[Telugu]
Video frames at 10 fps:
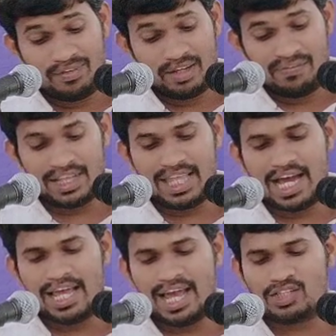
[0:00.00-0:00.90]
ప్రధాన
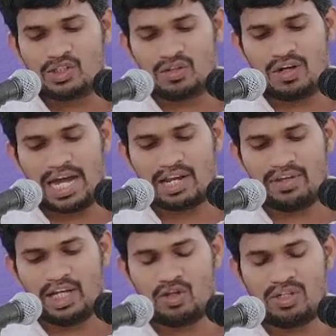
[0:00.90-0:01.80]
యాజకుడు అరవై
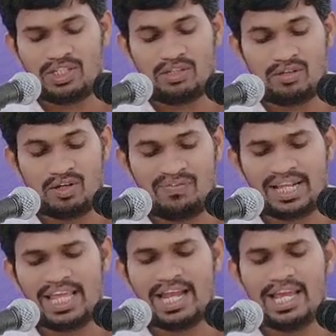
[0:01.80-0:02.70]
ఐదో వచనంలో
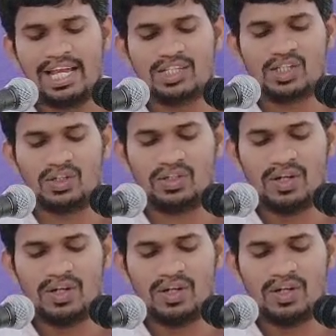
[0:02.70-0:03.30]
ప్రధాన యాజకుడు